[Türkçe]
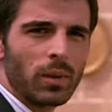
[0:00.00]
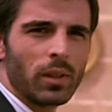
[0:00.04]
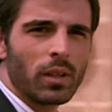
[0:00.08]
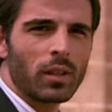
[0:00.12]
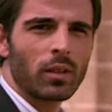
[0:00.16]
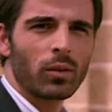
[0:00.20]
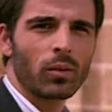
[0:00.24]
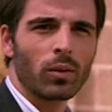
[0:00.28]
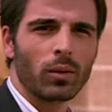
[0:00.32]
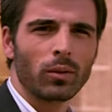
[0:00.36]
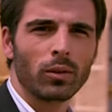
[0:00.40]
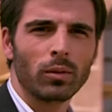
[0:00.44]

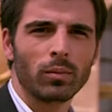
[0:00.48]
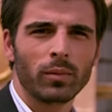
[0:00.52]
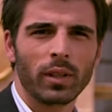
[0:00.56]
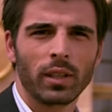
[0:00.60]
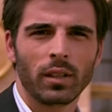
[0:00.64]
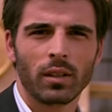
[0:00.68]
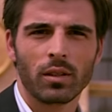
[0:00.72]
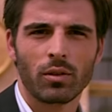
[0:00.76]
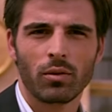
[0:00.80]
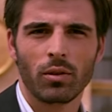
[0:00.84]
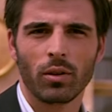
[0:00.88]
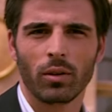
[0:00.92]
yanında olduğunla
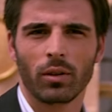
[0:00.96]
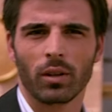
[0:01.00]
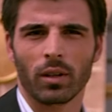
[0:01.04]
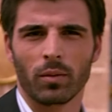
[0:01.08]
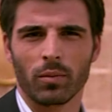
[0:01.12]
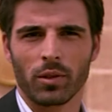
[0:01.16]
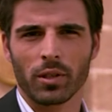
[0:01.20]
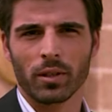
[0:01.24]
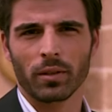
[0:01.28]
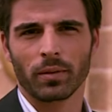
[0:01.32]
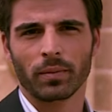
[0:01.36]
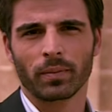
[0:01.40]
ilgisi yok
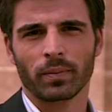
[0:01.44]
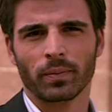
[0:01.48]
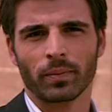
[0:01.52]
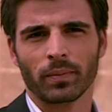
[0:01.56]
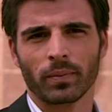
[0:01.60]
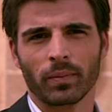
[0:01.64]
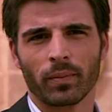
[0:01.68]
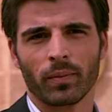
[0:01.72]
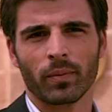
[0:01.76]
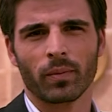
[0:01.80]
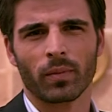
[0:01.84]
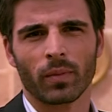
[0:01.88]
amca.
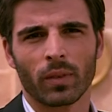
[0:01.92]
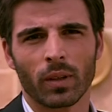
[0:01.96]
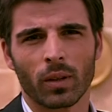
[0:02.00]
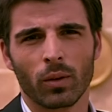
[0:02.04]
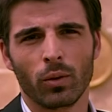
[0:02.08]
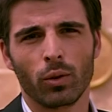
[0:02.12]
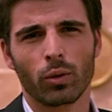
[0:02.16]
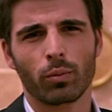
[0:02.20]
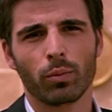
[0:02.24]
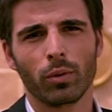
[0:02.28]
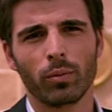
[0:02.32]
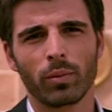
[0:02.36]

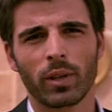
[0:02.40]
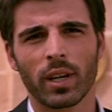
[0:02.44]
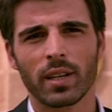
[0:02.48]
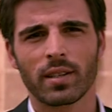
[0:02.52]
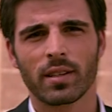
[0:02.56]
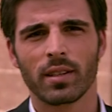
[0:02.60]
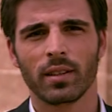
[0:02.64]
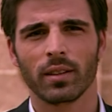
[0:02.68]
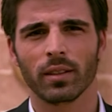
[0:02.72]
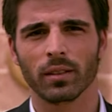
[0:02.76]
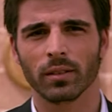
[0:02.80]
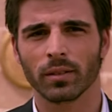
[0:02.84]
Hükmüm
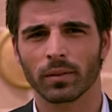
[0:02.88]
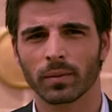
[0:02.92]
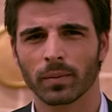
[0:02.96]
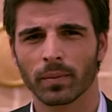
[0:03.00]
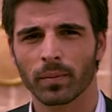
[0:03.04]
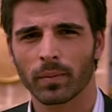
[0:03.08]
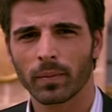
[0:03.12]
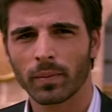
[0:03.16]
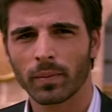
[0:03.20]
kesindir.